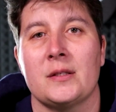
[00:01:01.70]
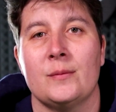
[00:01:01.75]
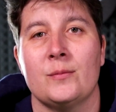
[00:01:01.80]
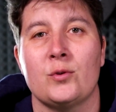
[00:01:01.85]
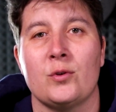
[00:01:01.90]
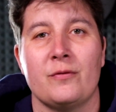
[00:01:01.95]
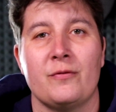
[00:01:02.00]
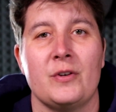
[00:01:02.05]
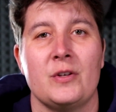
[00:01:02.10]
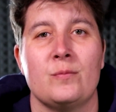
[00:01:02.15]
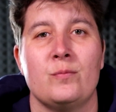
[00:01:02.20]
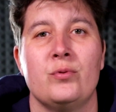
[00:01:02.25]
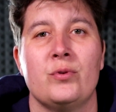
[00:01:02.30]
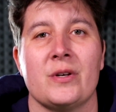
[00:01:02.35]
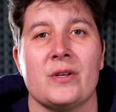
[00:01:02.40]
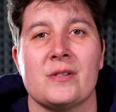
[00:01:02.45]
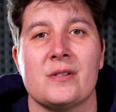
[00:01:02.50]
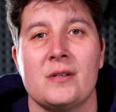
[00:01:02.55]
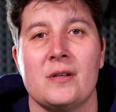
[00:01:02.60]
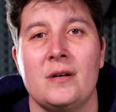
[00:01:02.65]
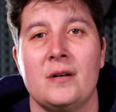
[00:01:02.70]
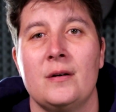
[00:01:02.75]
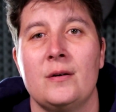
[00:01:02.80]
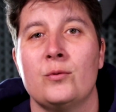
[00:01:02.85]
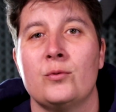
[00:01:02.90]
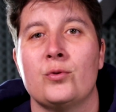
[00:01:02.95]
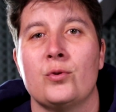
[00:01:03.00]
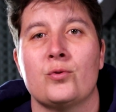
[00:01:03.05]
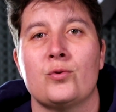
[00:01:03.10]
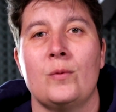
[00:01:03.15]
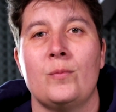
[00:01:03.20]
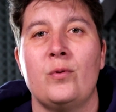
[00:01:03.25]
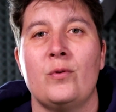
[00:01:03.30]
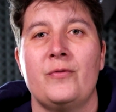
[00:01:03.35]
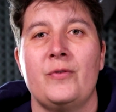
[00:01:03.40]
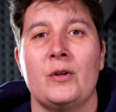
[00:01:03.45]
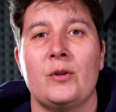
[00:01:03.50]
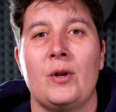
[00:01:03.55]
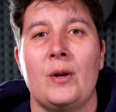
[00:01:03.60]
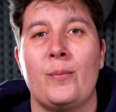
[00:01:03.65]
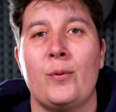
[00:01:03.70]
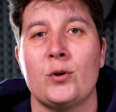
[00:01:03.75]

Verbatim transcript: exemple sur Facebook, Insta, ou que ce soit pour faire de la